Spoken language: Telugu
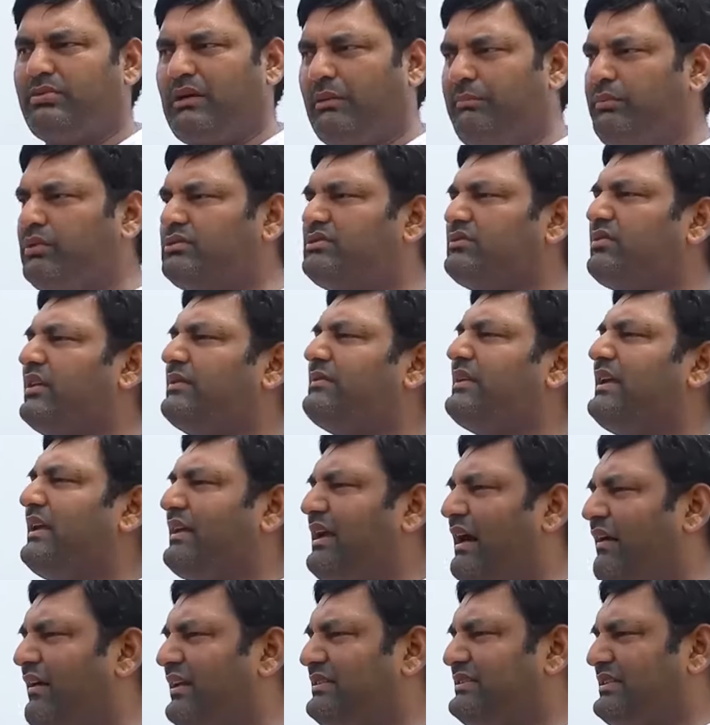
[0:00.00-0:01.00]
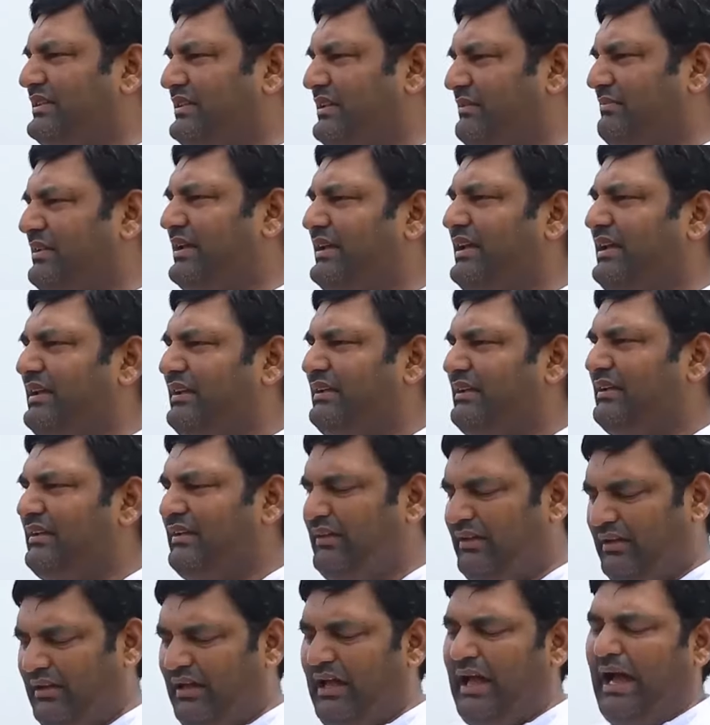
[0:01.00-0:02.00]
ప్రభుత్వానికి రావాల్సిందమని
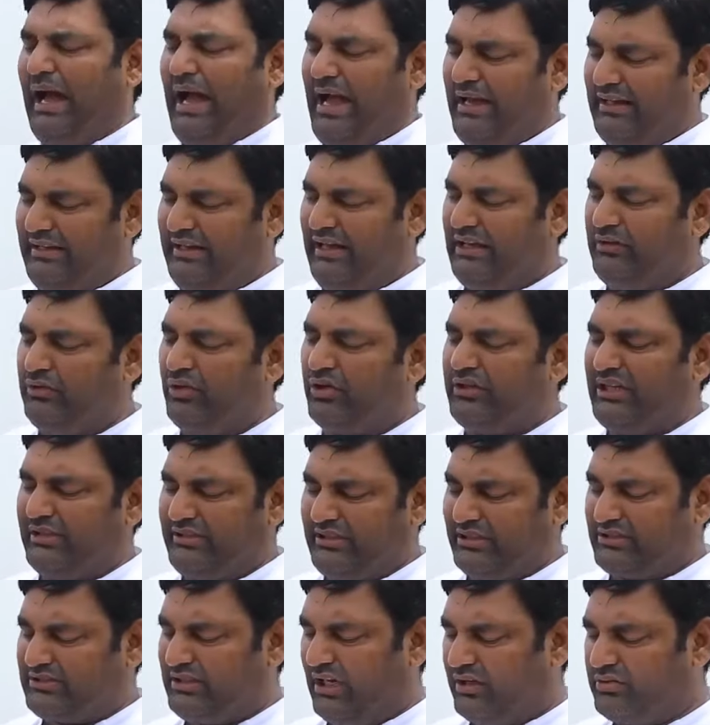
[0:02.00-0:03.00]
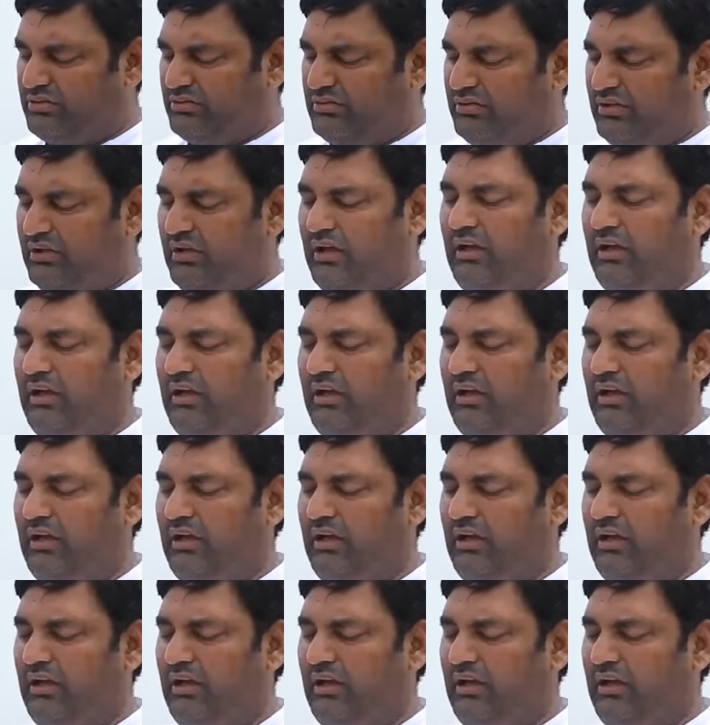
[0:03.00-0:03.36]
ఆయనే నోటీస్ ఇస్తాడు